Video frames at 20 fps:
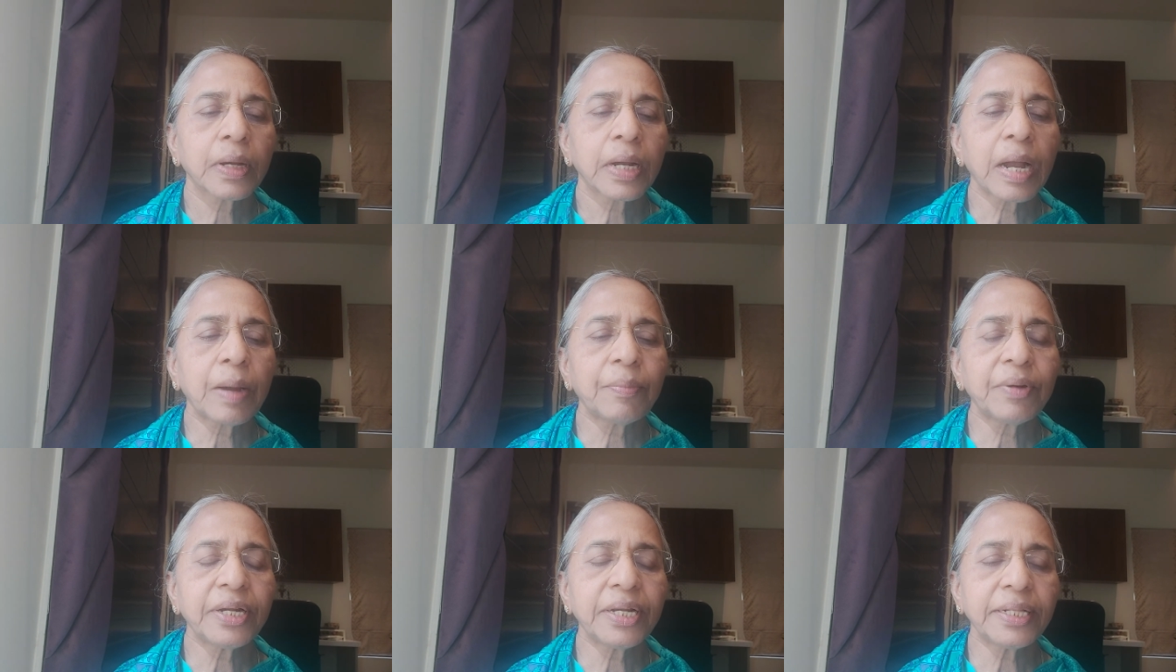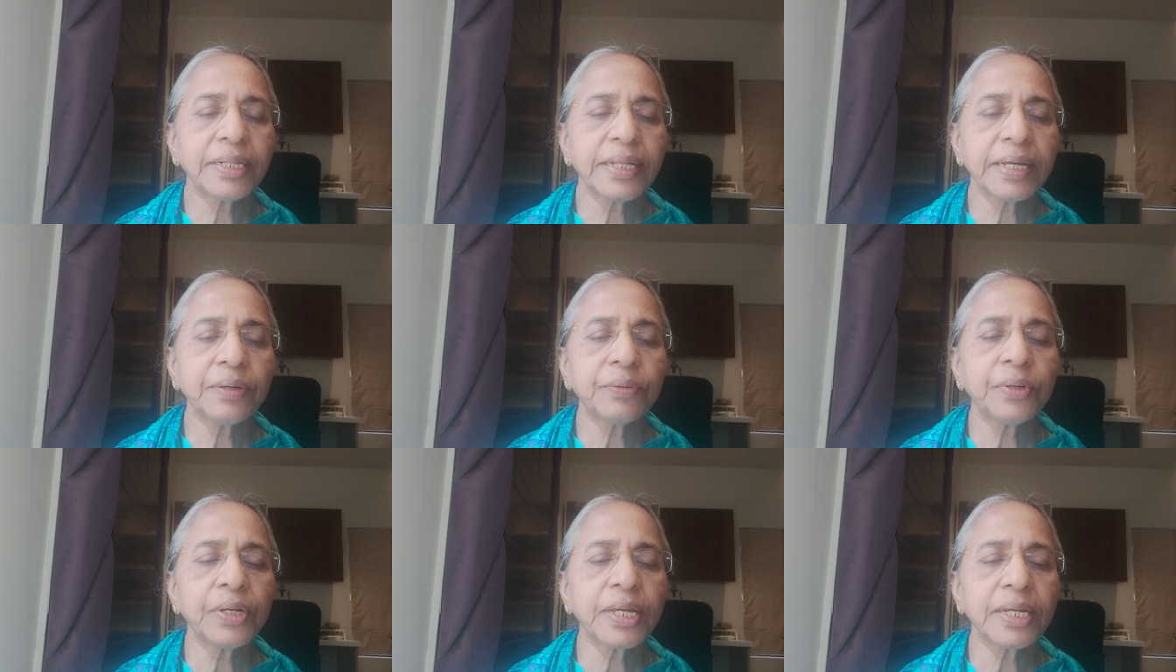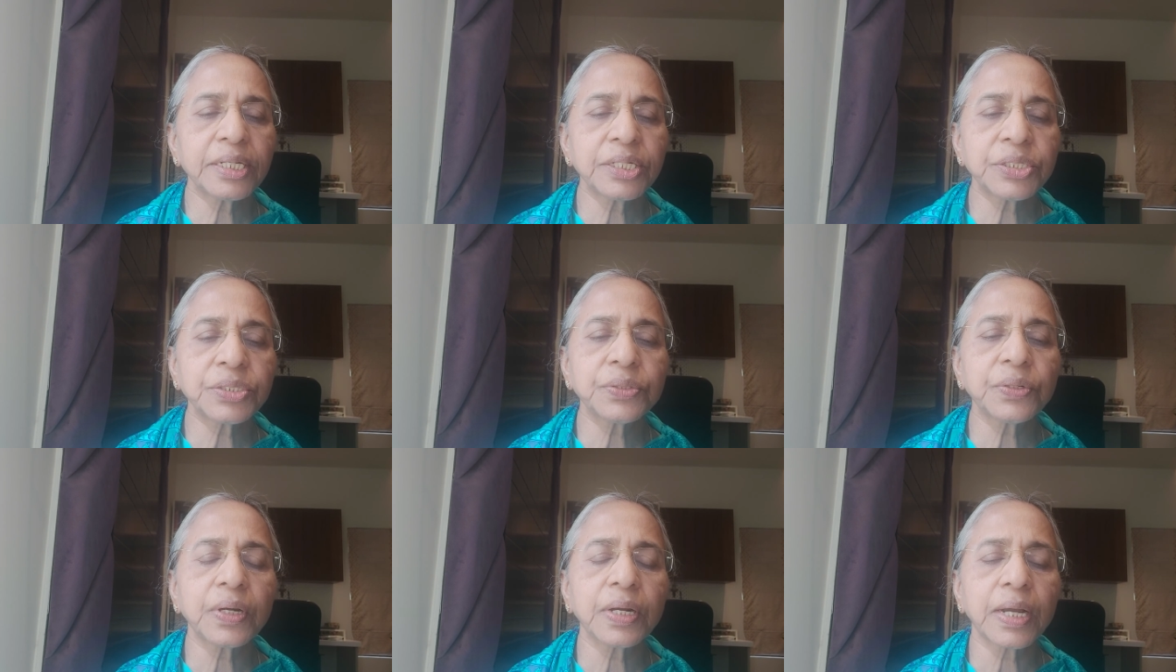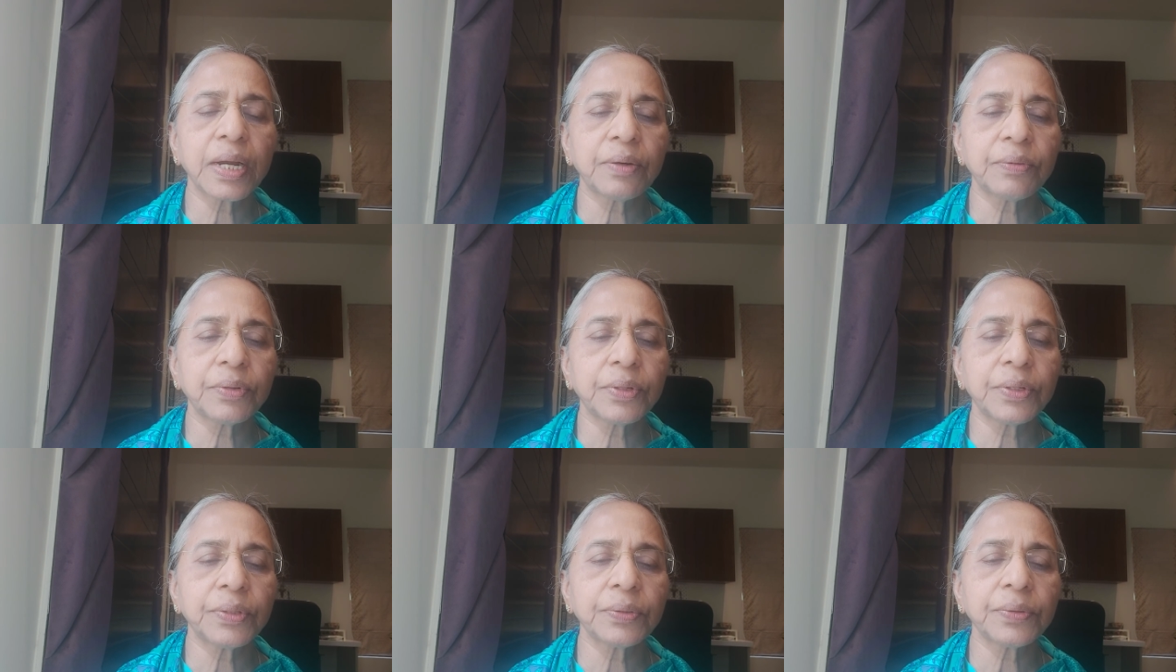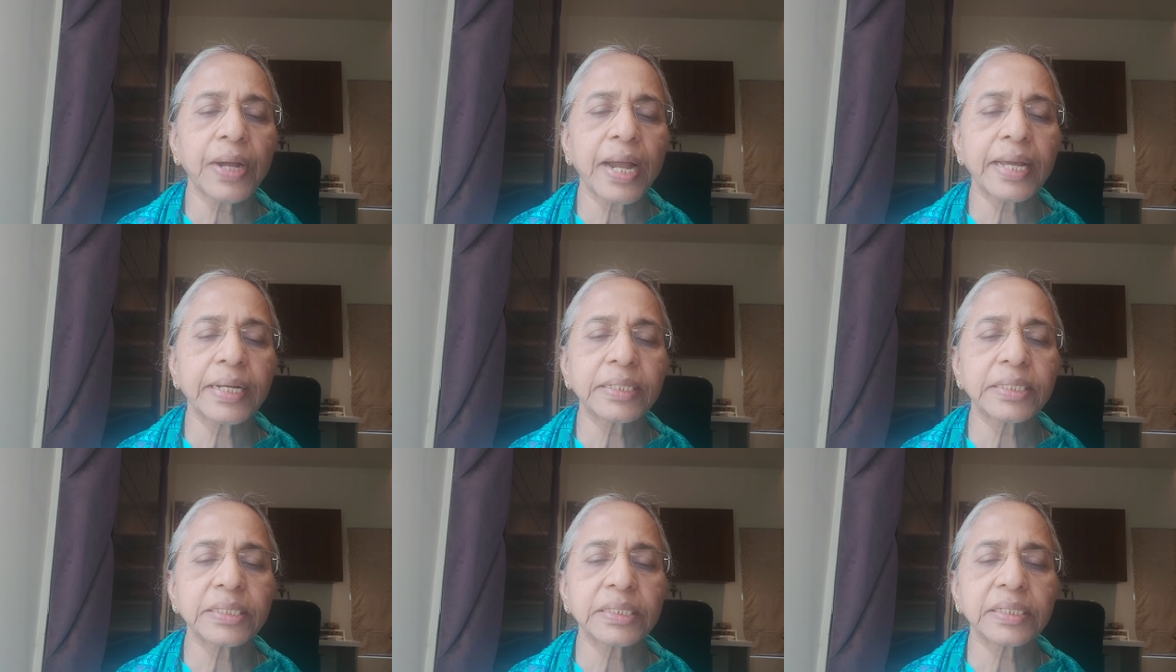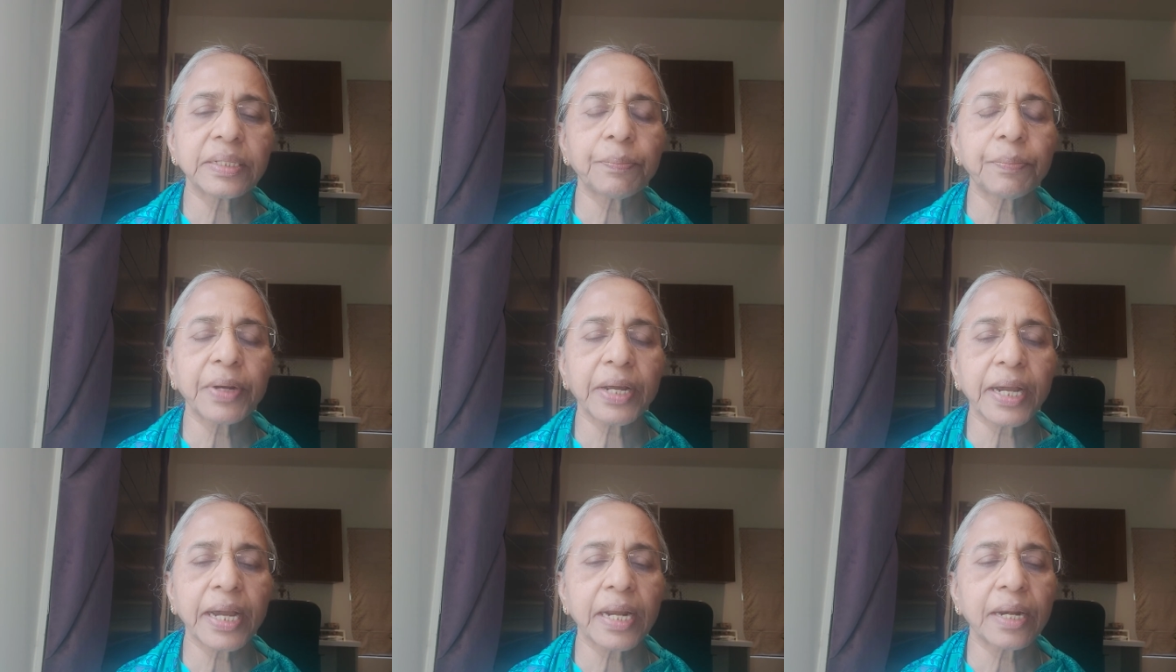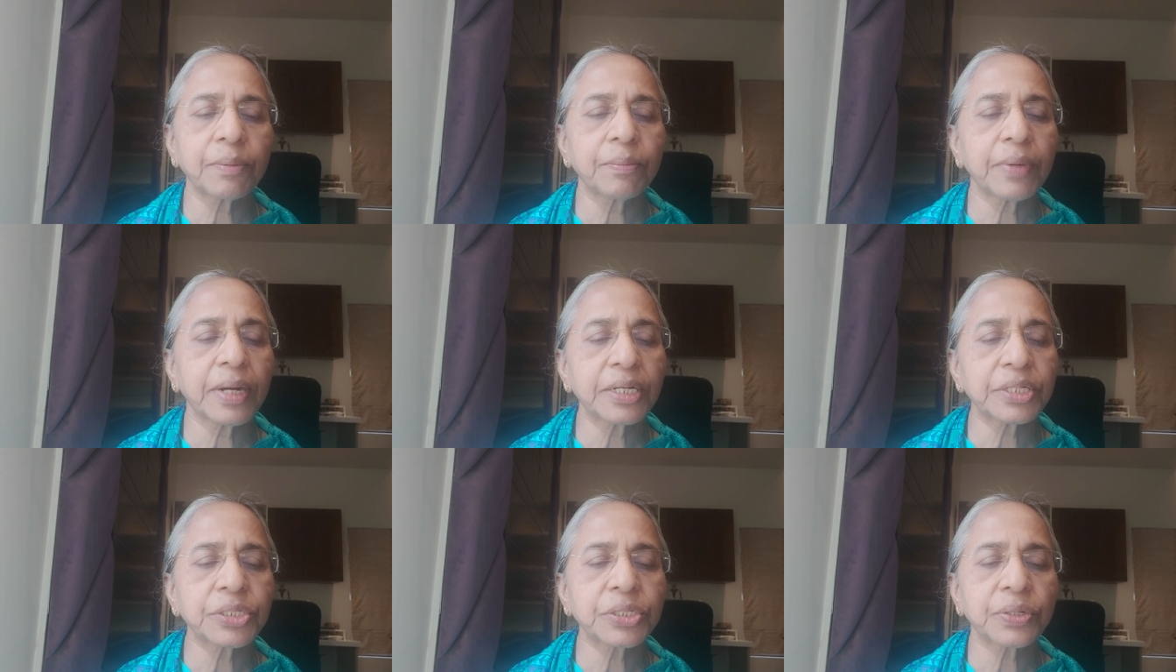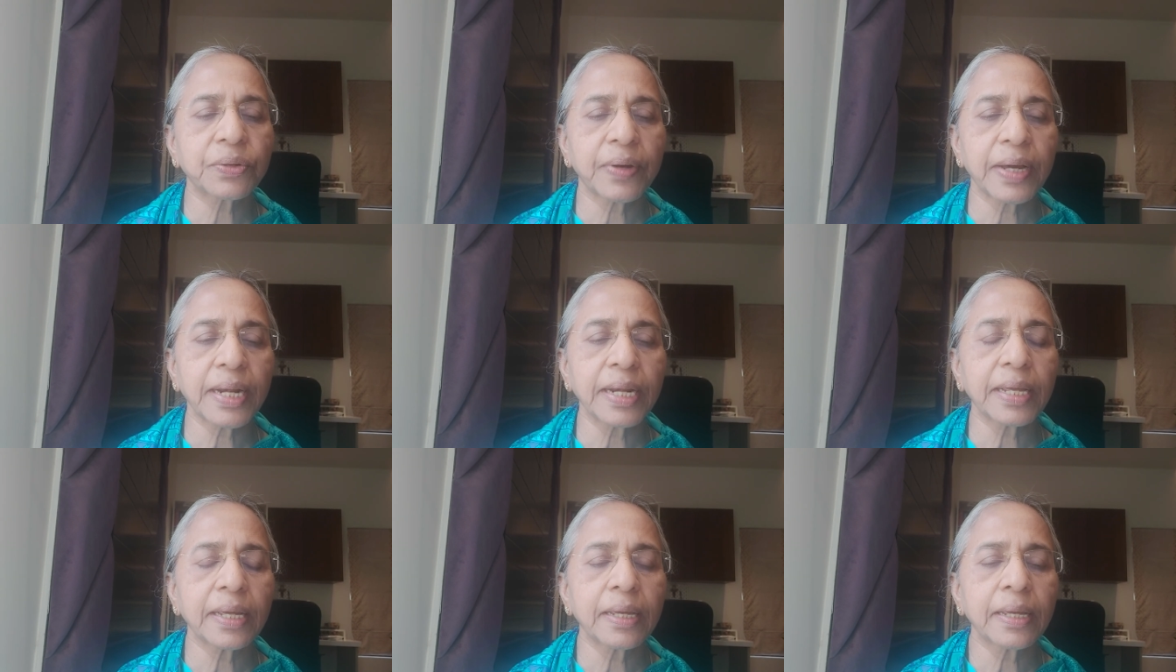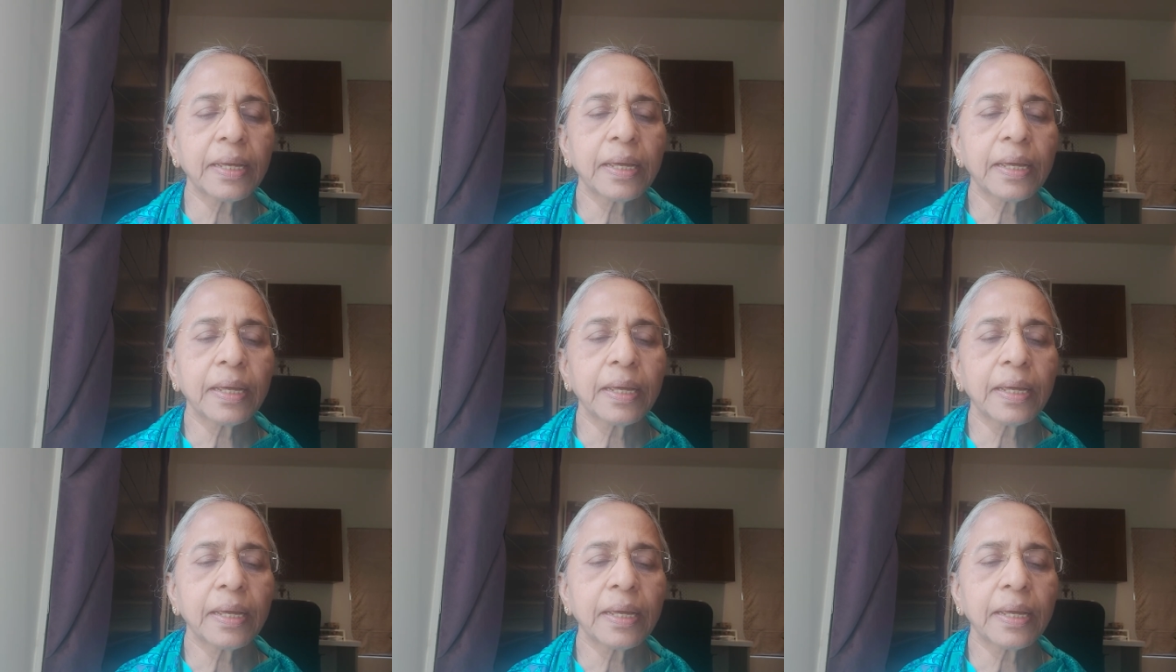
కాబట్టి దేవునికి ఇష్టలుగా ఉంటూ ఆయన చిత్త ప్రకారం నడుచుకోవాలి